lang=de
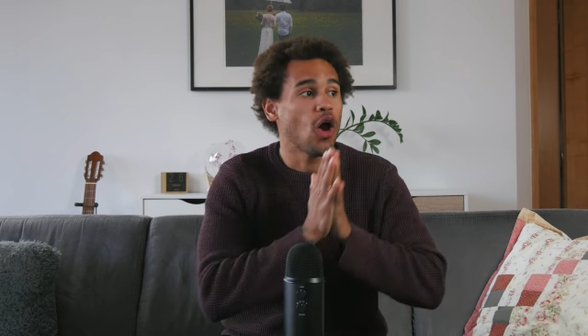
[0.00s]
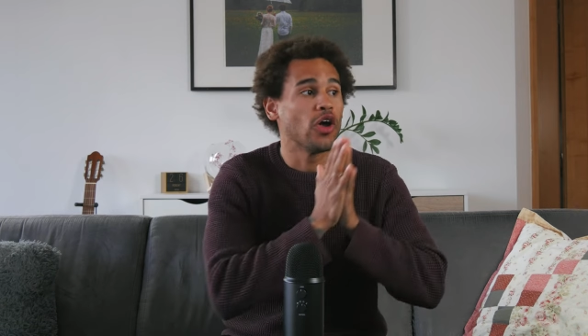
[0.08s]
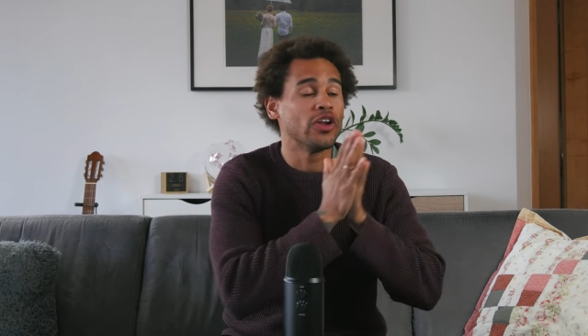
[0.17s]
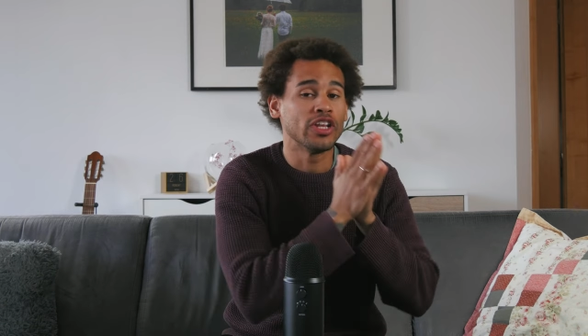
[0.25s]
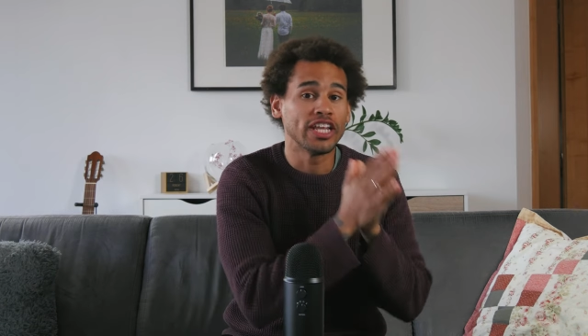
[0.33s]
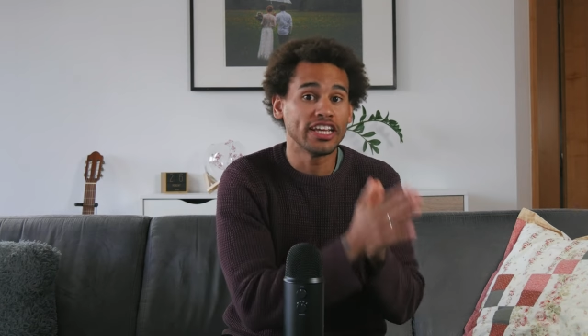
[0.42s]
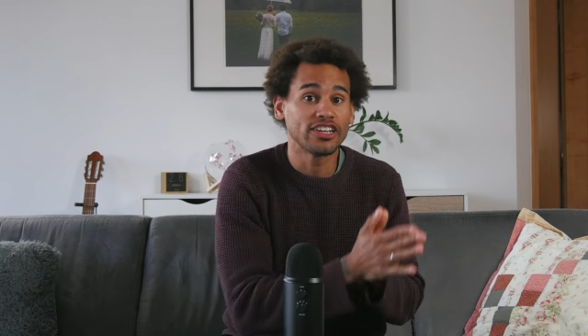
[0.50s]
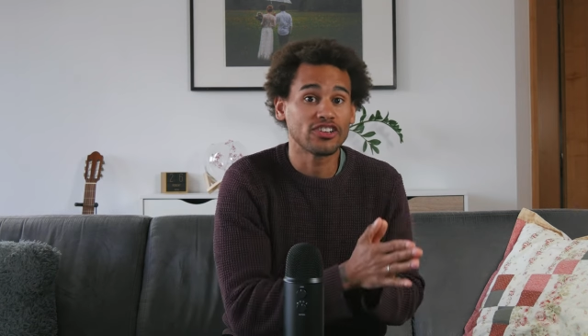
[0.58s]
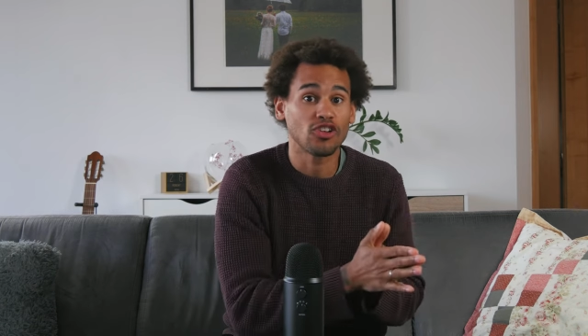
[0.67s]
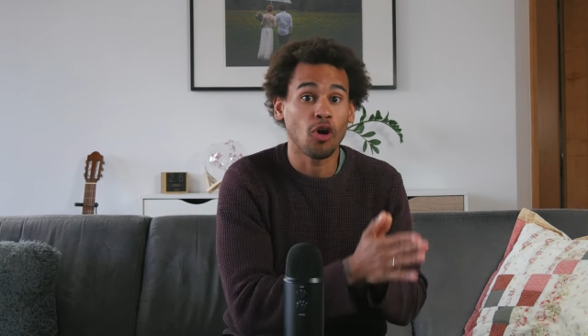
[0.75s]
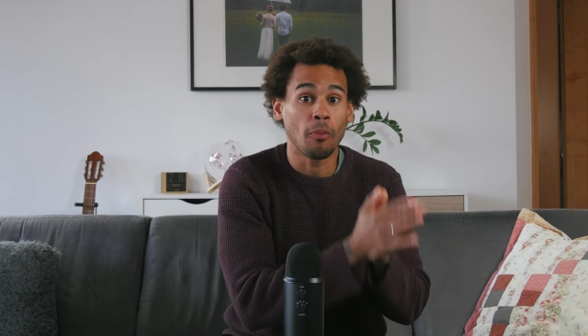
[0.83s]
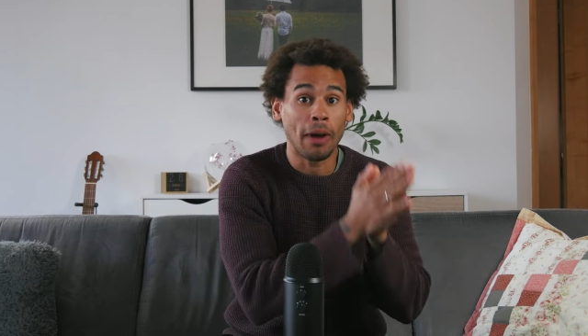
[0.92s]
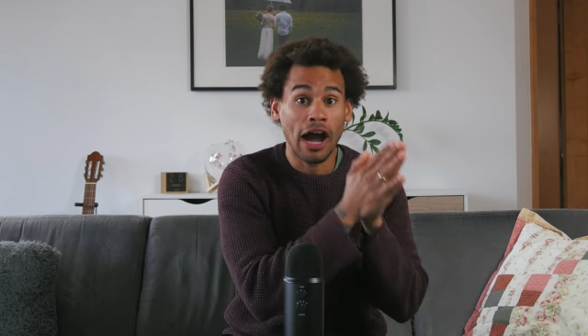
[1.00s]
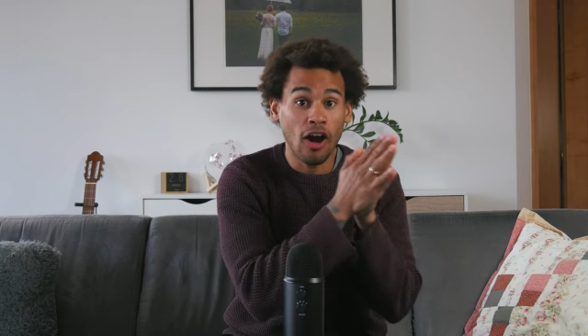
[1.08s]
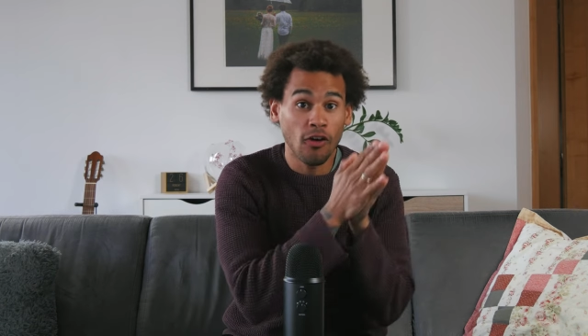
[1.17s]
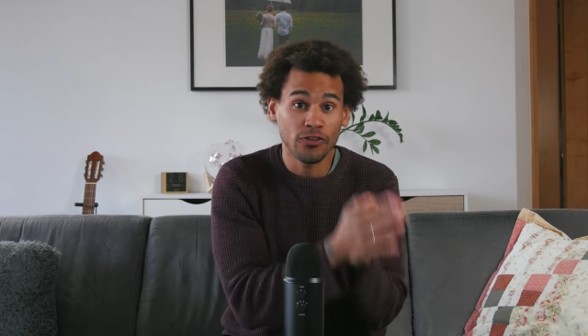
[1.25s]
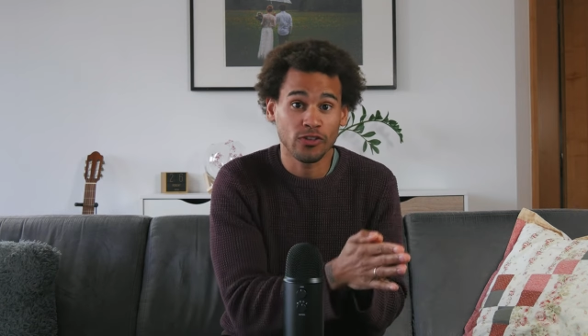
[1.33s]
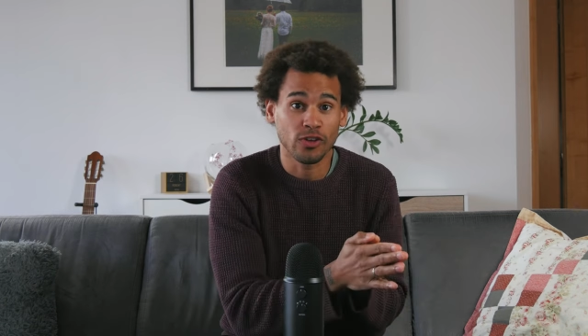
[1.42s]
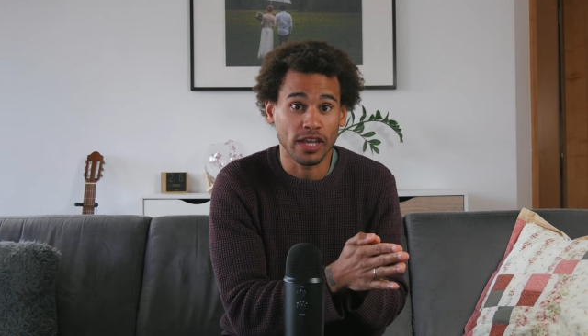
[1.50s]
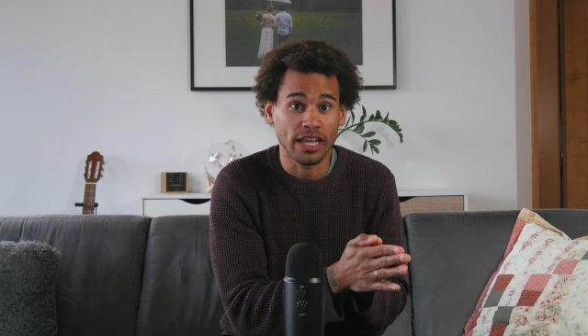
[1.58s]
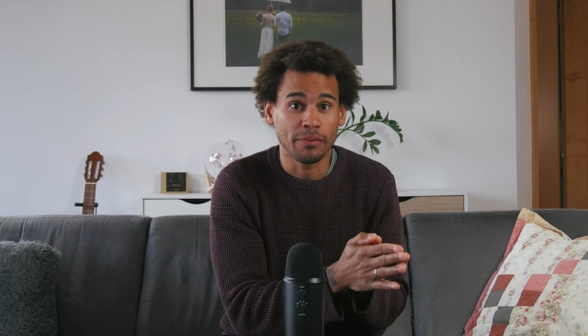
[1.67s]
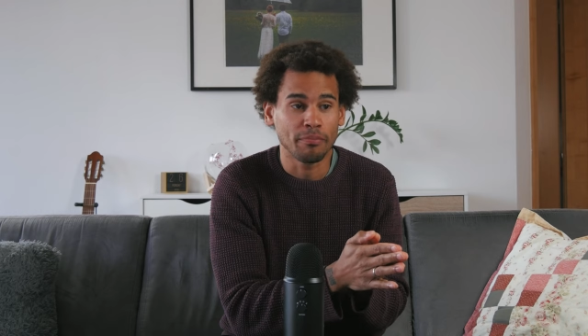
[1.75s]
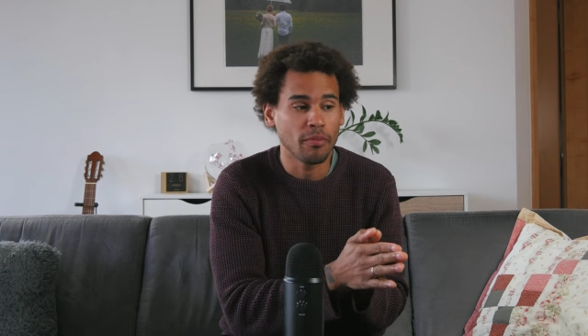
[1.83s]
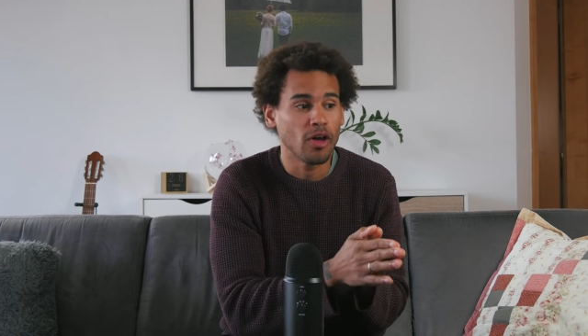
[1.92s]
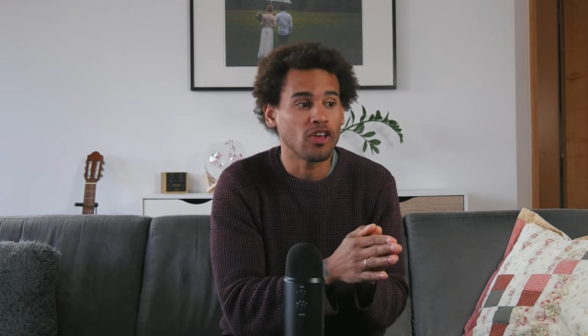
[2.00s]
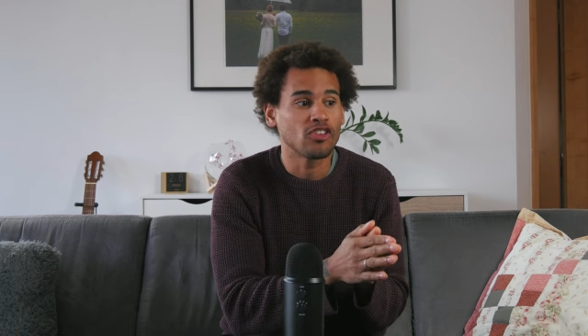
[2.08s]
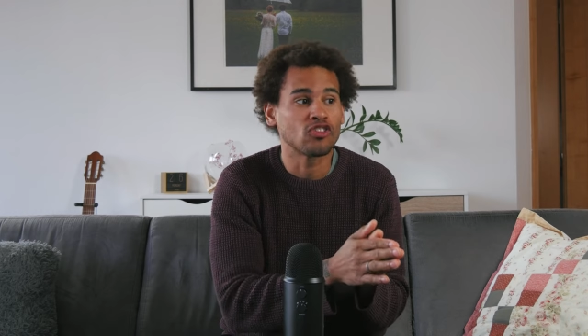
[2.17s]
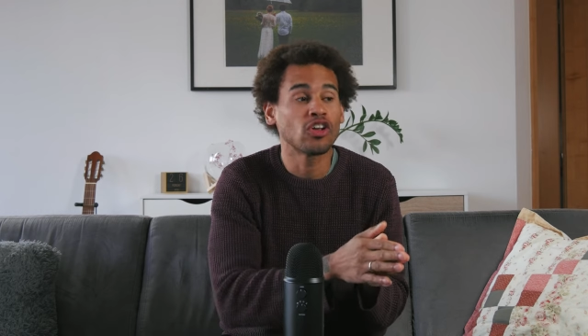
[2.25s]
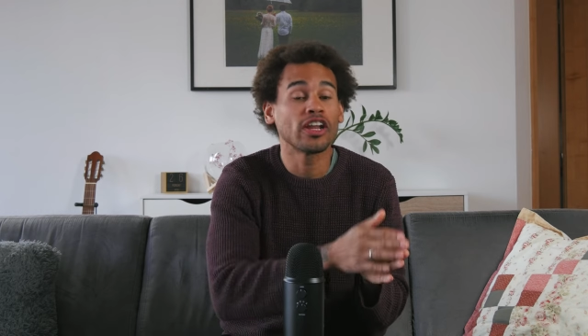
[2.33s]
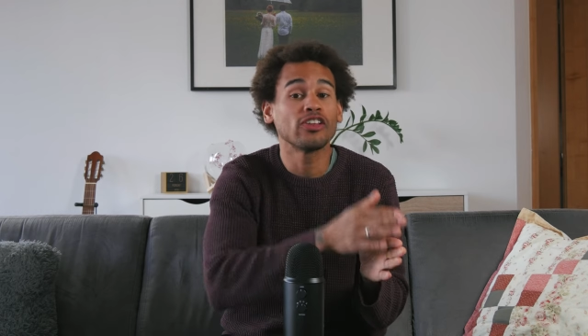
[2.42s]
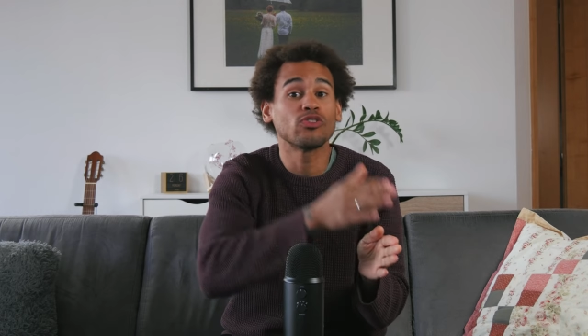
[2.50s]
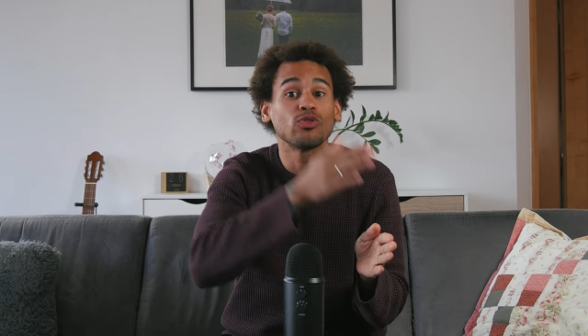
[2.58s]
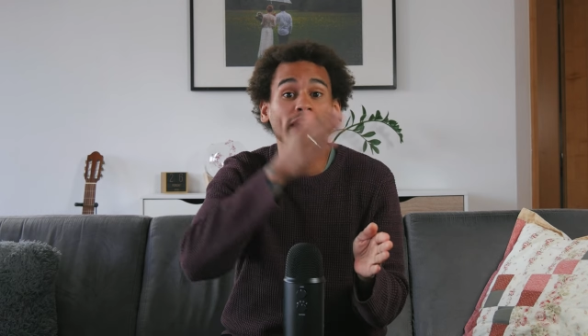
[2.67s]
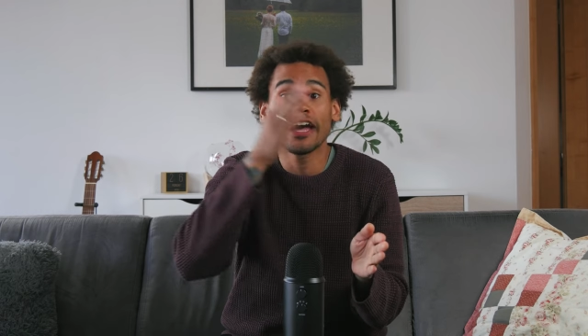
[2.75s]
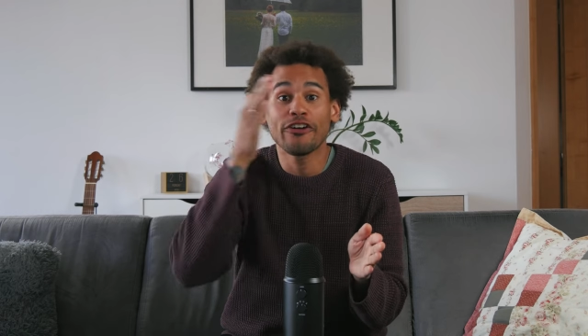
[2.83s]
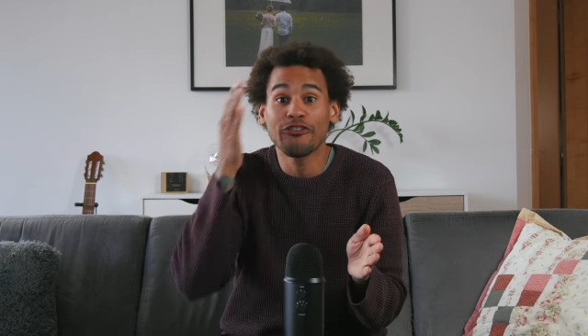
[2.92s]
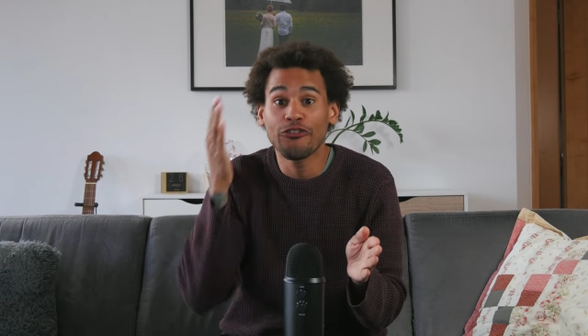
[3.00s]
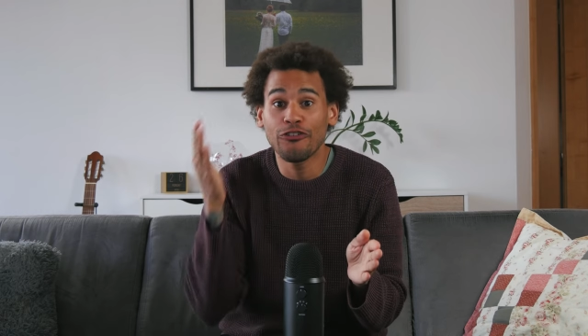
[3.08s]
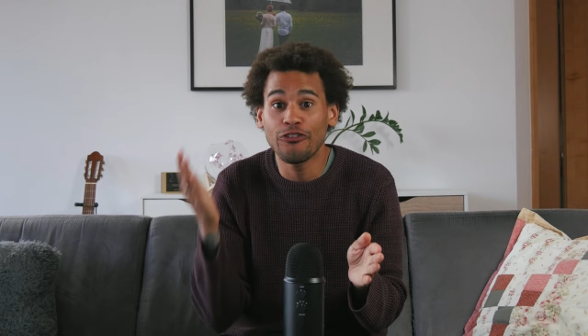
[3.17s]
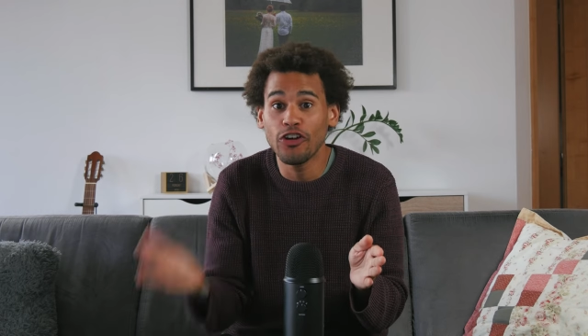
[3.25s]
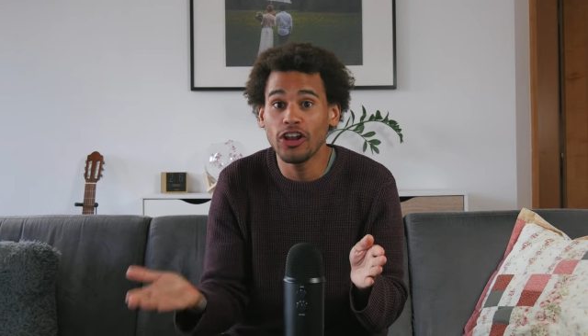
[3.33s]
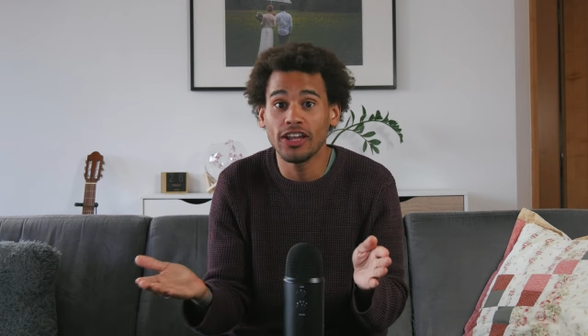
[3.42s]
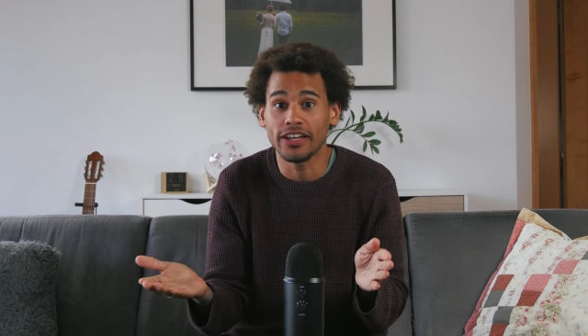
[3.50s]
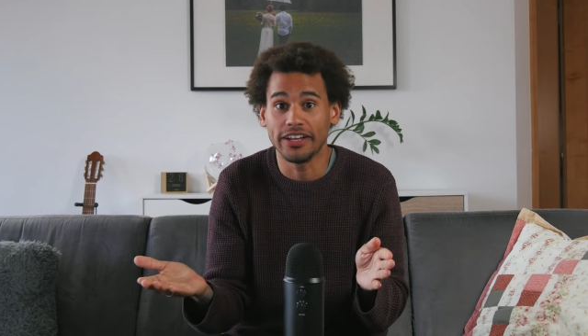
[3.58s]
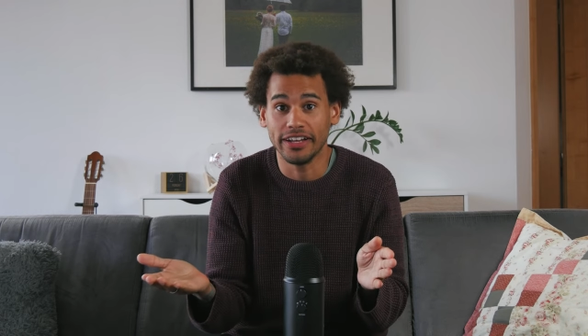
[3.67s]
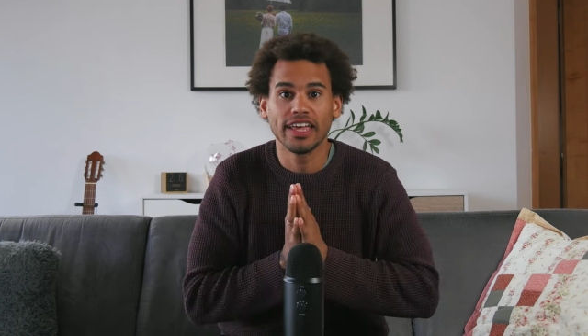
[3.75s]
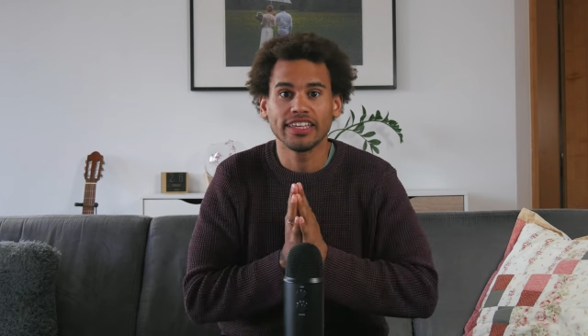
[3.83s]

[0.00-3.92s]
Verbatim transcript: nicht um aufzuheben, sondern zu erfüllen.